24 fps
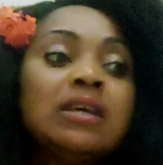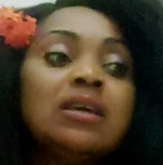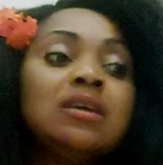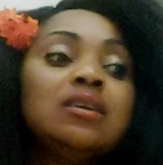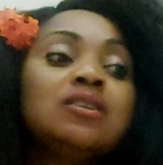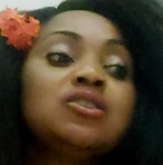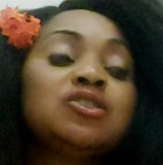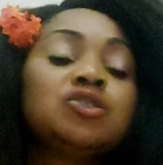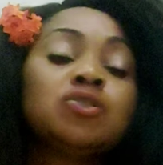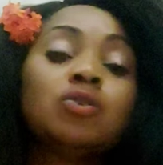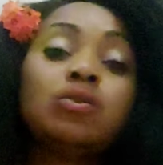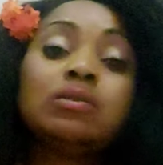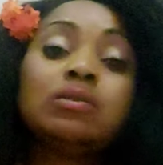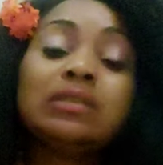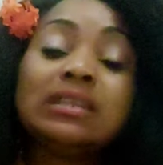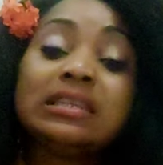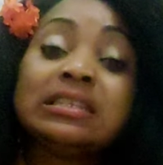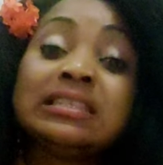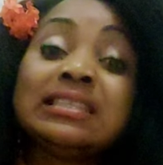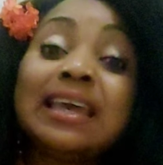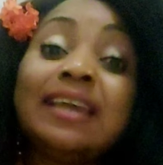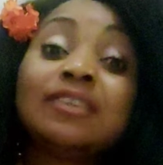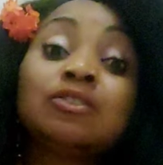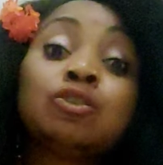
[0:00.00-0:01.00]
sont
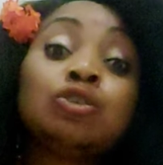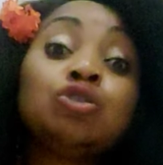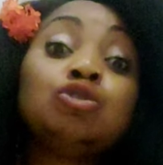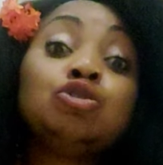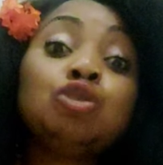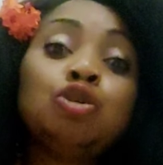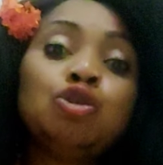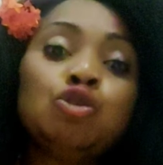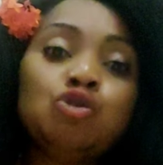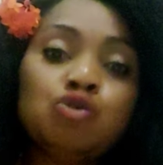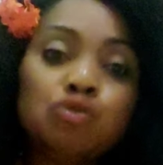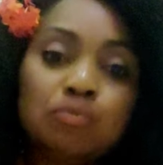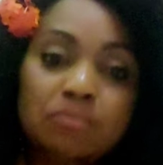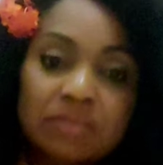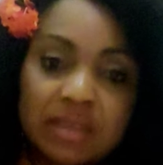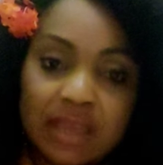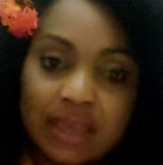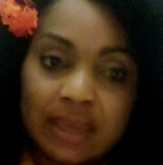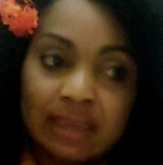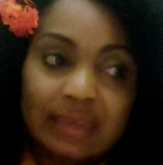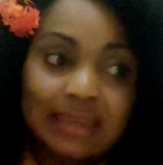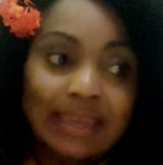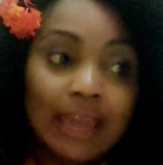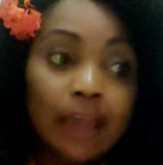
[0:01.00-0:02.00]
des êtres de
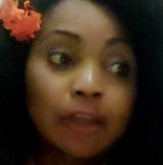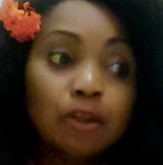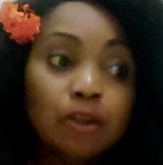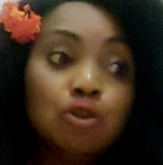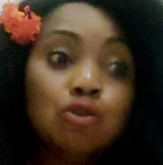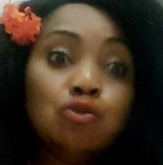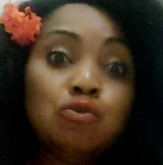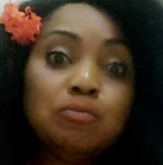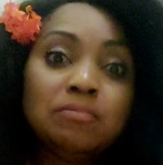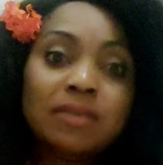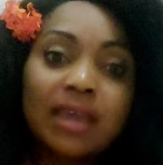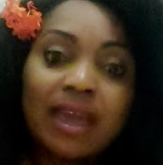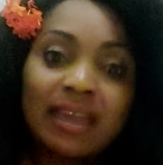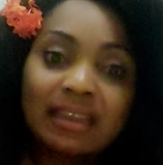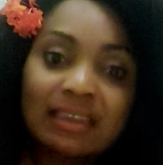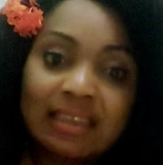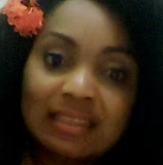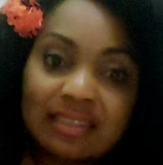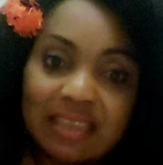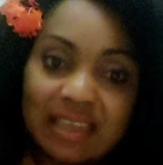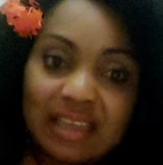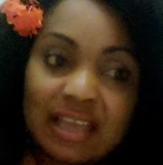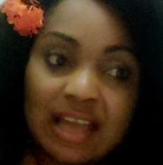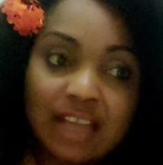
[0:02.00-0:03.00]
lumière. Il y a une lumière qui
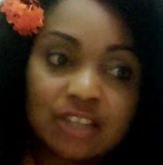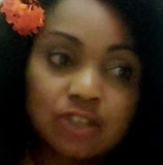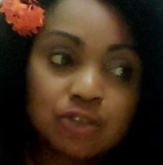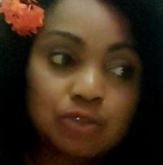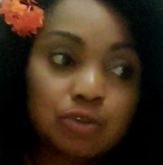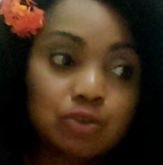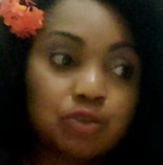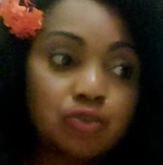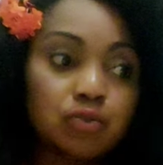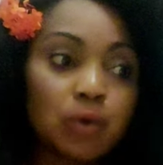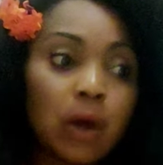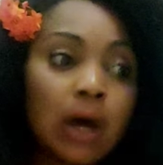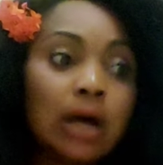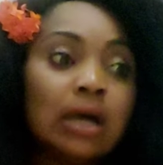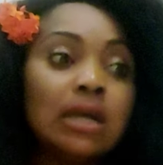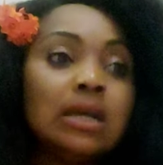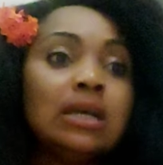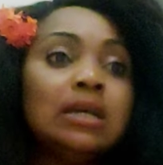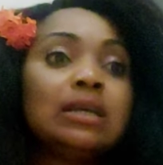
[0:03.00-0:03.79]
dégage de toi.